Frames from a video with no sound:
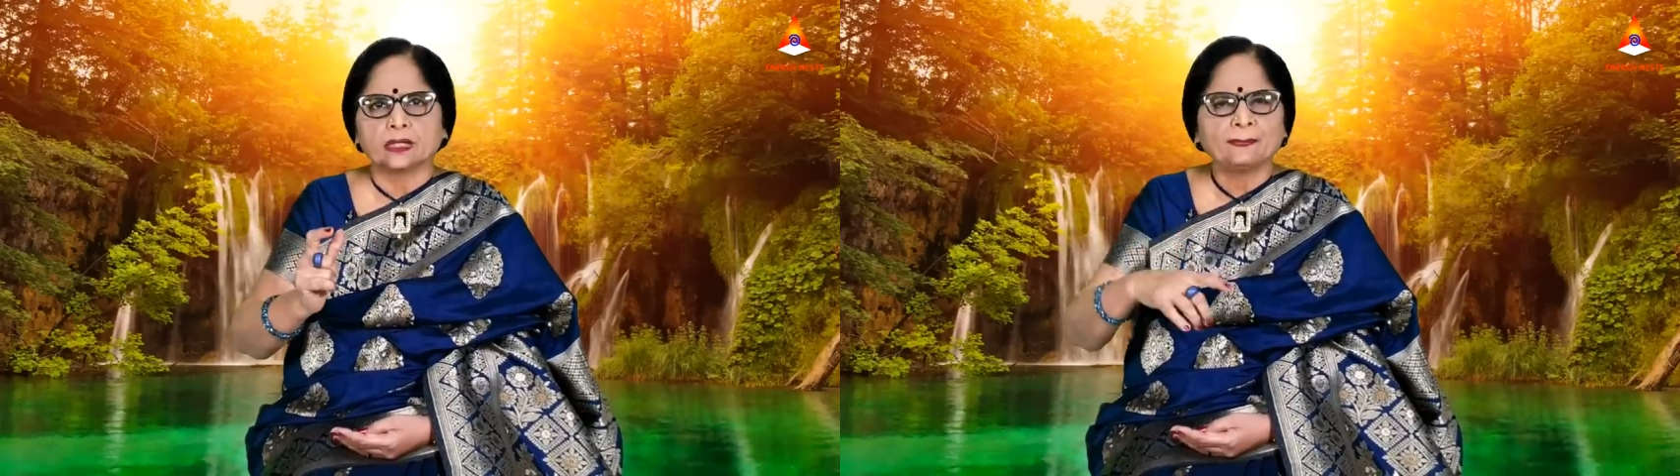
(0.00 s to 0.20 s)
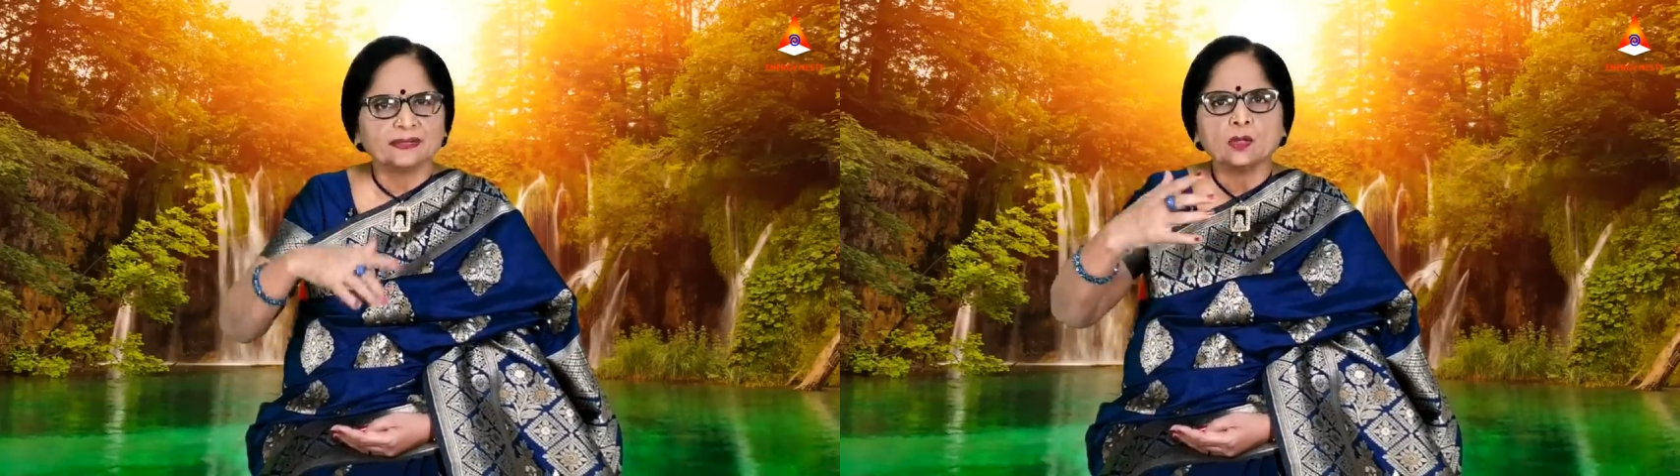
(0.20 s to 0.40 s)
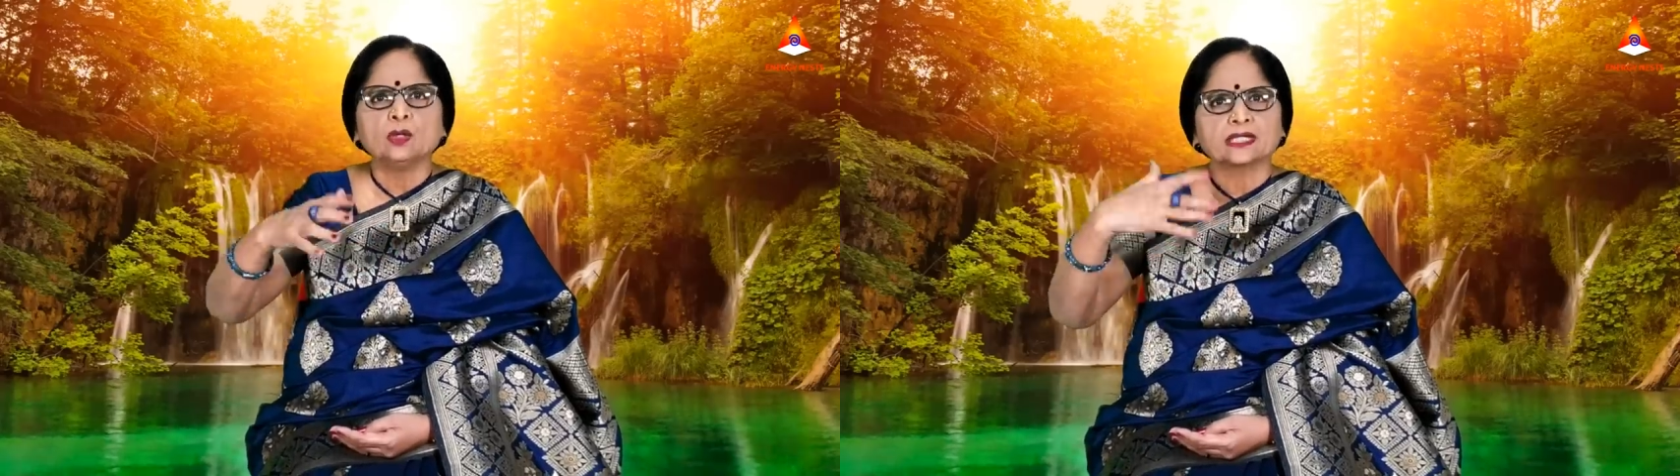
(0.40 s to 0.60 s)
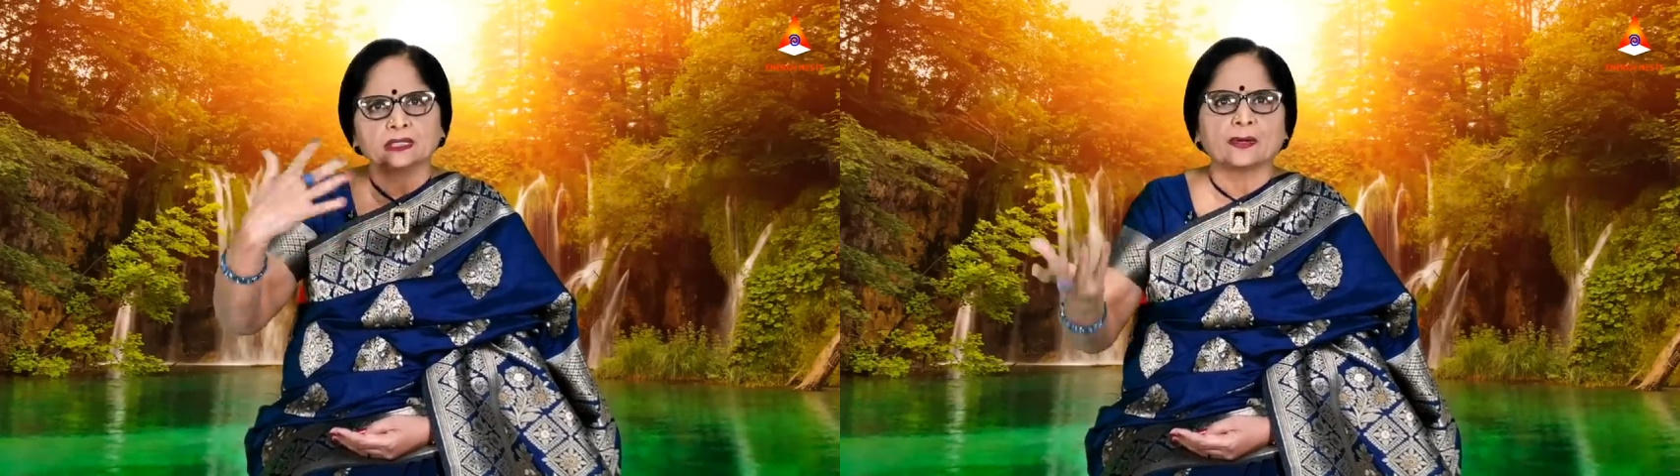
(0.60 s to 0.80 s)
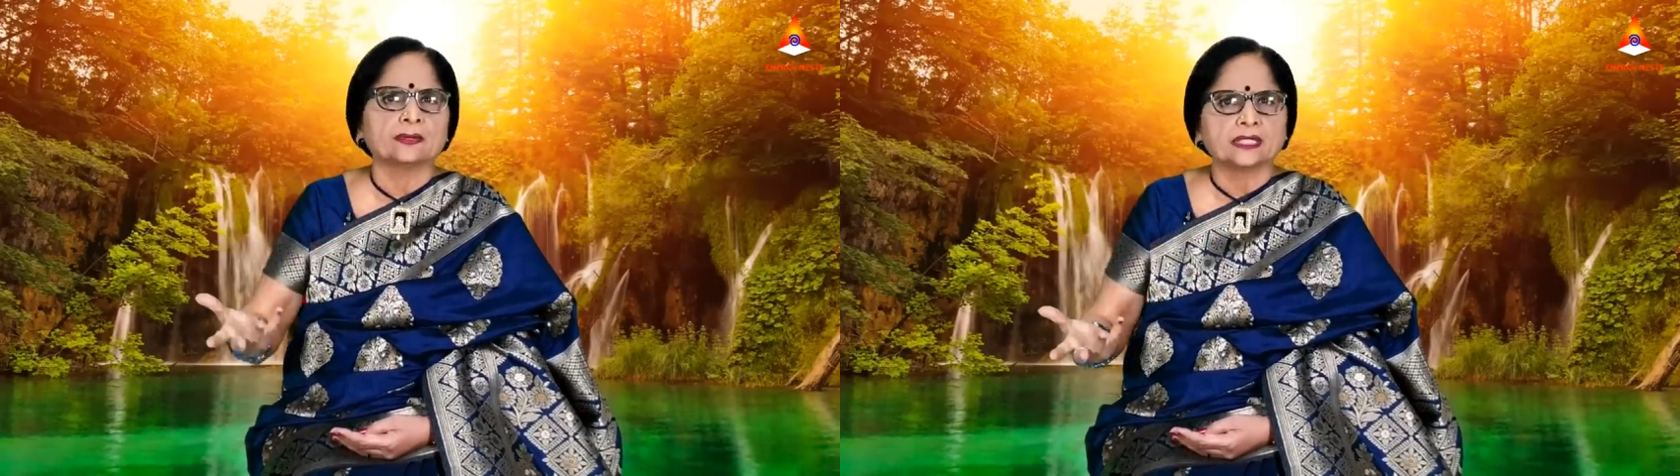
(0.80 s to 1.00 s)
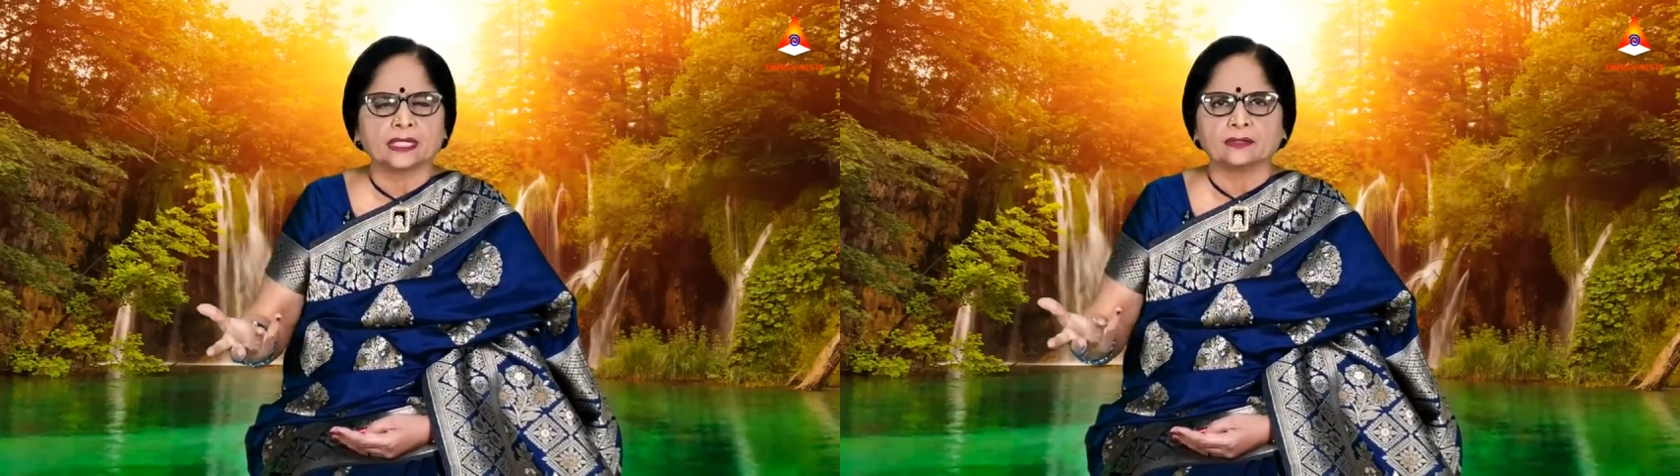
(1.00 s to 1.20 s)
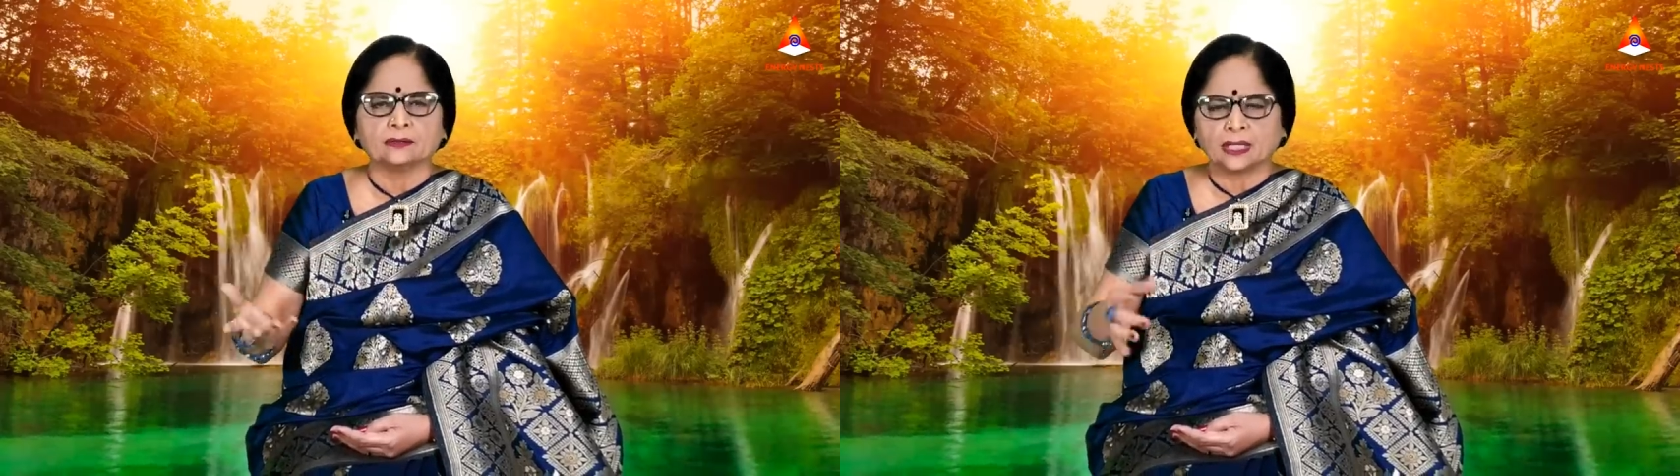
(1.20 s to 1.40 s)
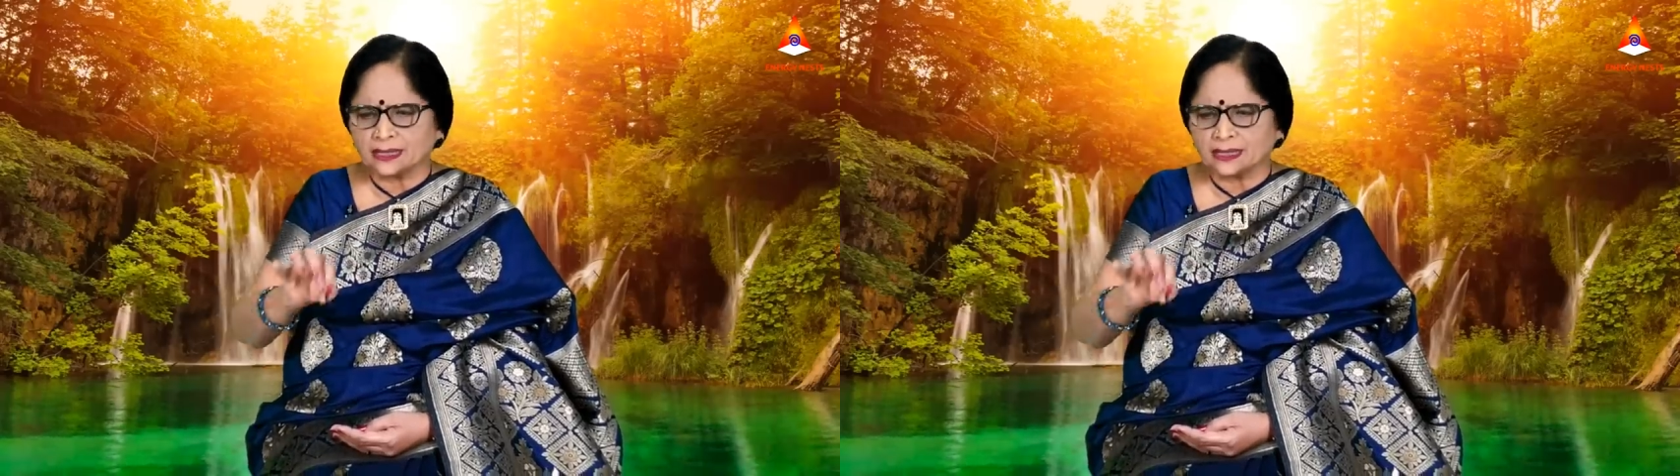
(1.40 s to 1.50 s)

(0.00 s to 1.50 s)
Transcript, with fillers: அப்போ தான் உங்களுக்கு அந்த பவர் கிடைக்கும்